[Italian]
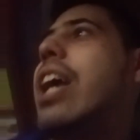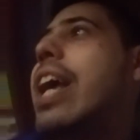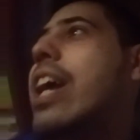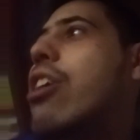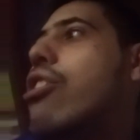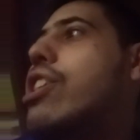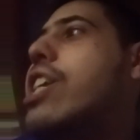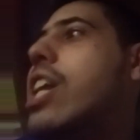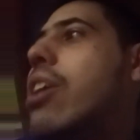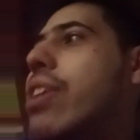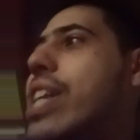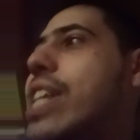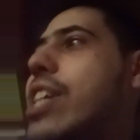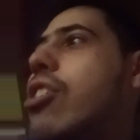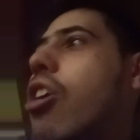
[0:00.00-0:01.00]
E in Godzilla
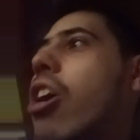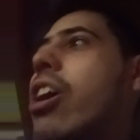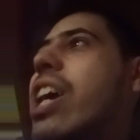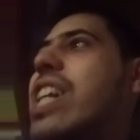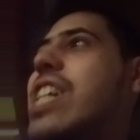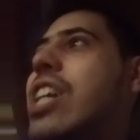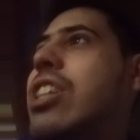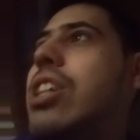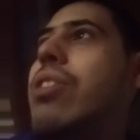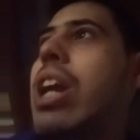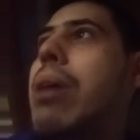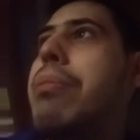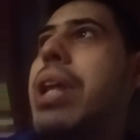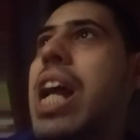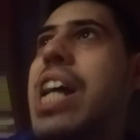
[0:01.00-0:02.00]
vs Kong sentiva
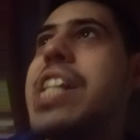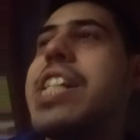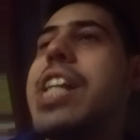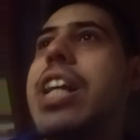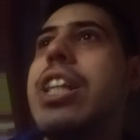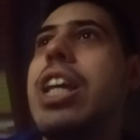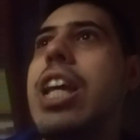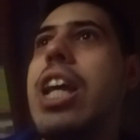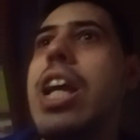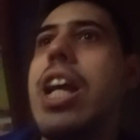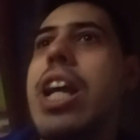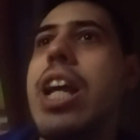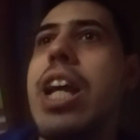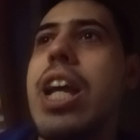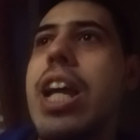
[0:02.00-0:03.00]
la minaccia,
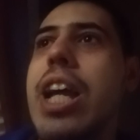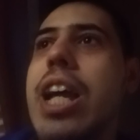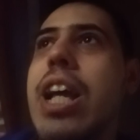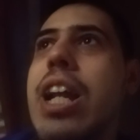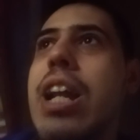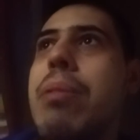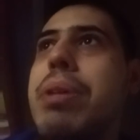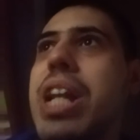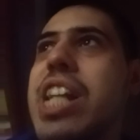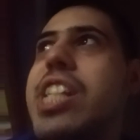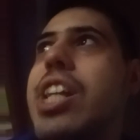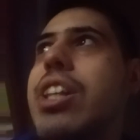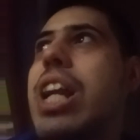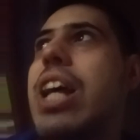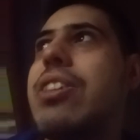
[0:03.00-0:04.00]
di, la
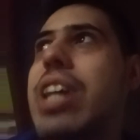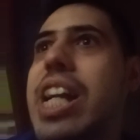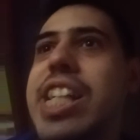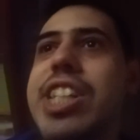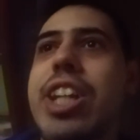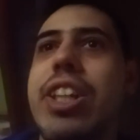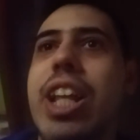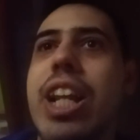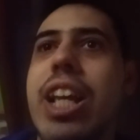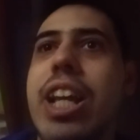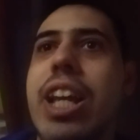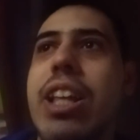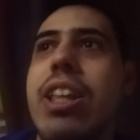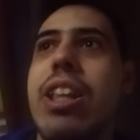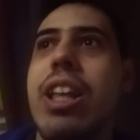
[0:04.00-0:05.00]
minaccia della testa del,
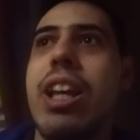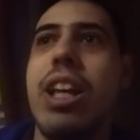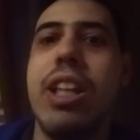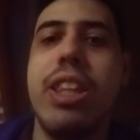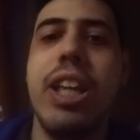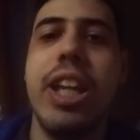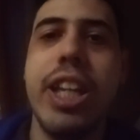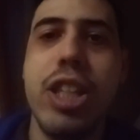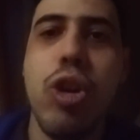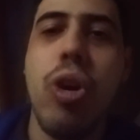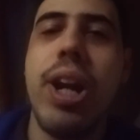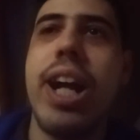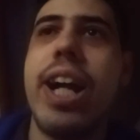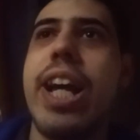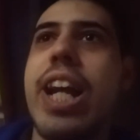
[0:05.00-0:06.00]
eh, di
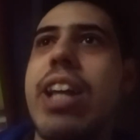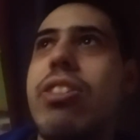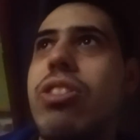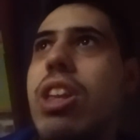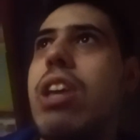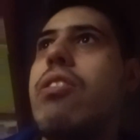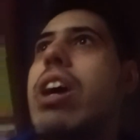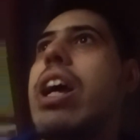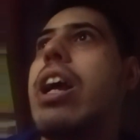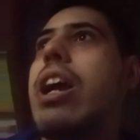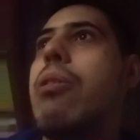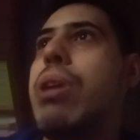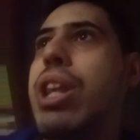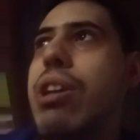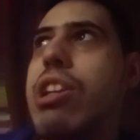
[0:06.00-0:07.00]
Ghidorah che era attiva e
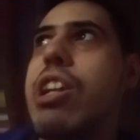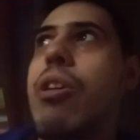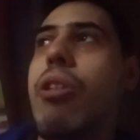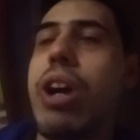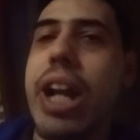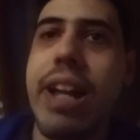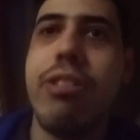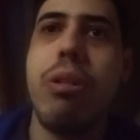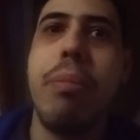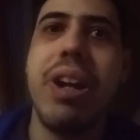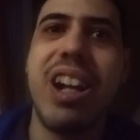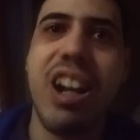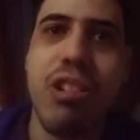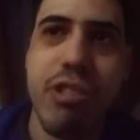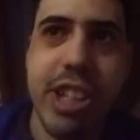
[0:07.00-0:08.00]
quindi stavano creando il
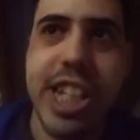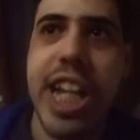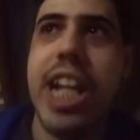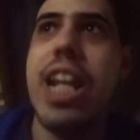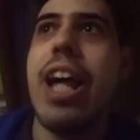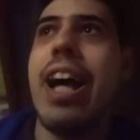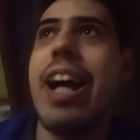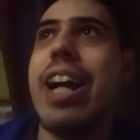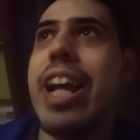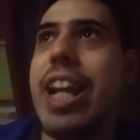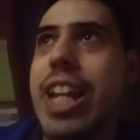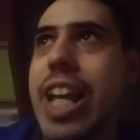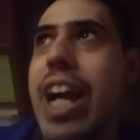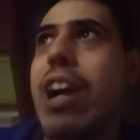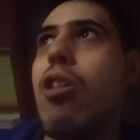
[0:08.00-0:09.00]
Mecha Godzilla, anche
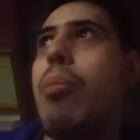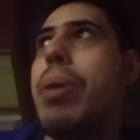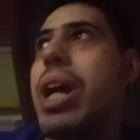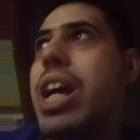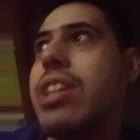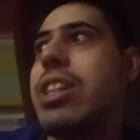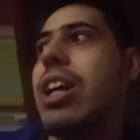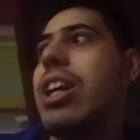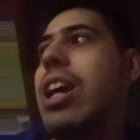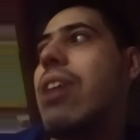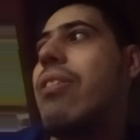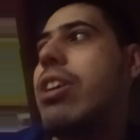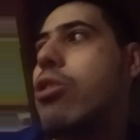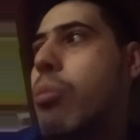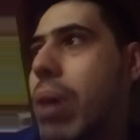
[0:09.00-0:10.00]
lì ecco perché
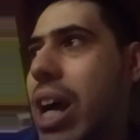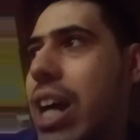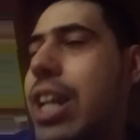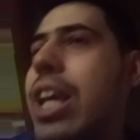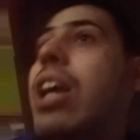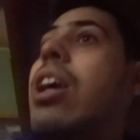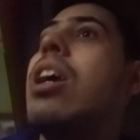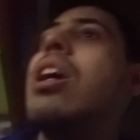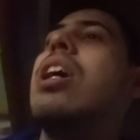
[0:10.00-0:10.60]
attaccava gli umani.